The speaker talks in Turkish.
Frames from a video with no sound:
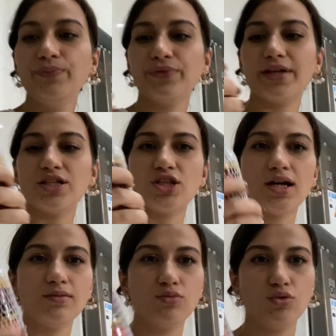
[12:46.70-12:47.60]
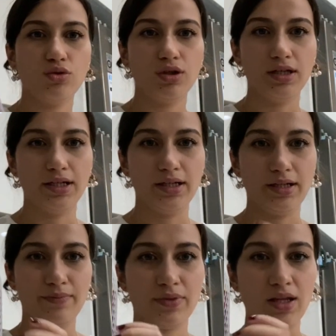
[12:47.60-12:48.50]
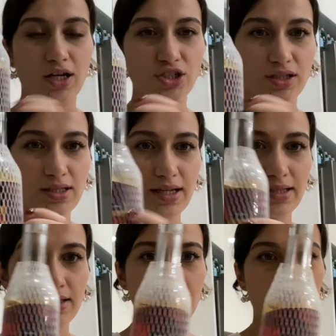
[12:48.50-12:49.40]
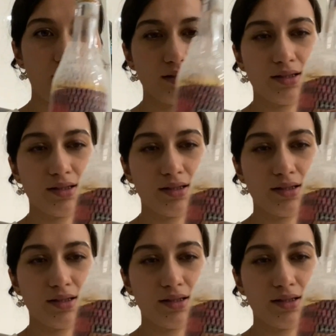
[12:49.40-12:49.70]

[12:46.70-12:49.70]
Geçen bu e, acılı zeytinyağını aldık.